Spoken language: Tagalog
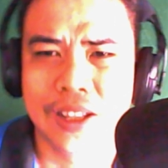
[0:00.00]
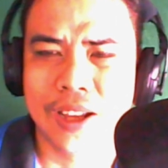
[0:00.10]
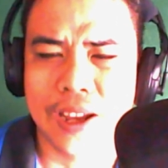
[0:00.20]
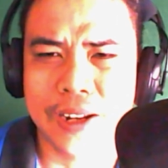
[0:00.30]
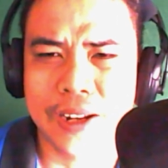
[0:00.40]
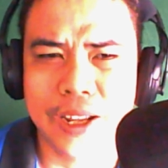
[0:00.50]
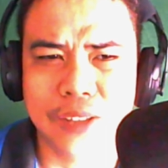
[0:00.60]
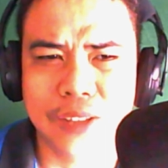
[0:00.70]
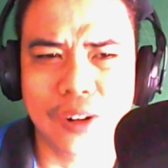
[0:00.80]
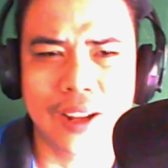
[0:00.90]
Uh,
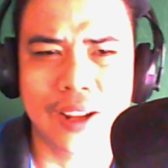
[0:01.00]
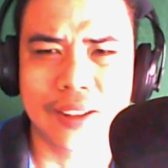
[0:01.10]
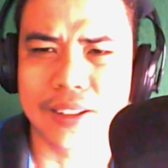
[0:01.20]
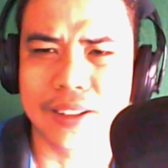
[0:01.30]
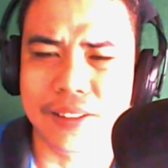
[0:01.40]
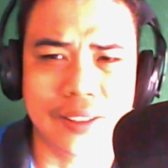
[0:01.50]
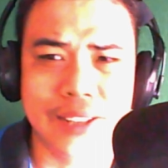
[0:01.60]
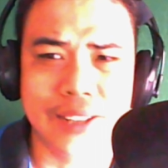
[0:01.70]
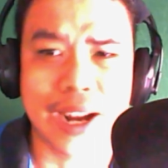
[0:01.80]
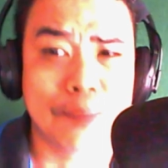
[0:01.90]
nakikita ko lang, isa
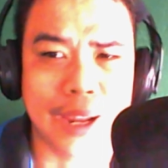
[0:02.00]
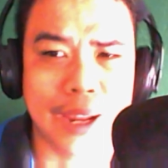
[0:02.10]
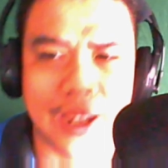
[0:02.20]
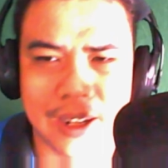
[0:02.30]
drama eh.